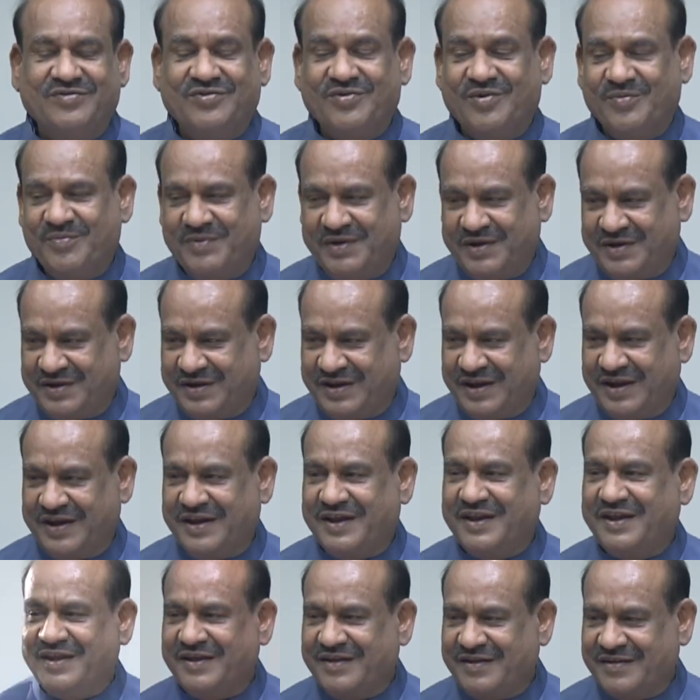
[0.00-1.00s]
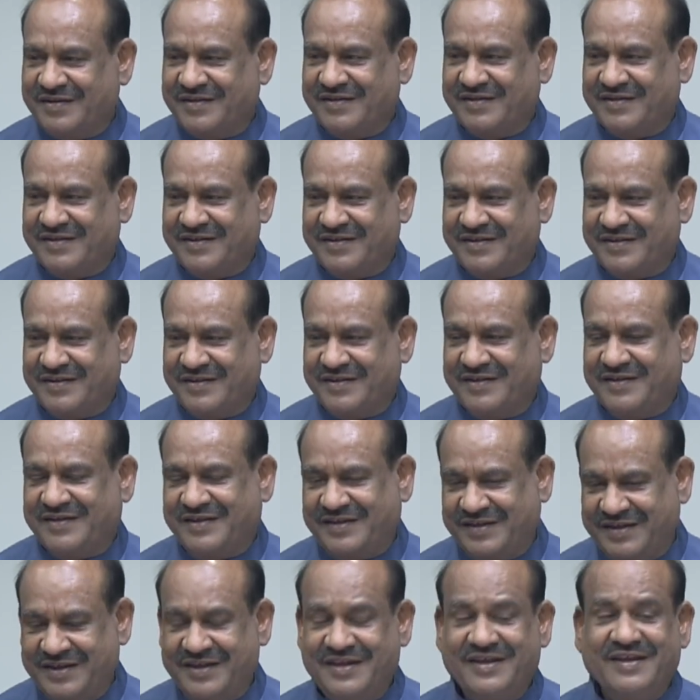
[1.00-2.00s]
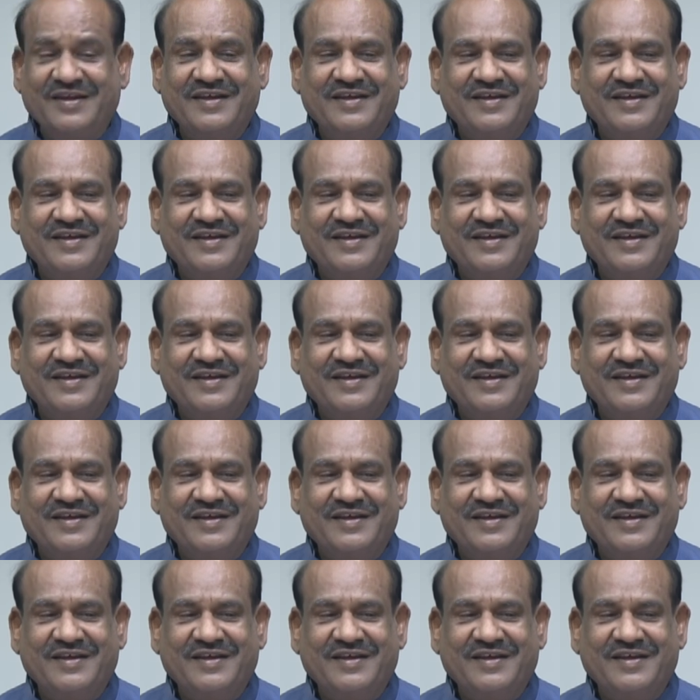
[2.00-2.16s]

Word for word: जो भी ट्रेनिंग की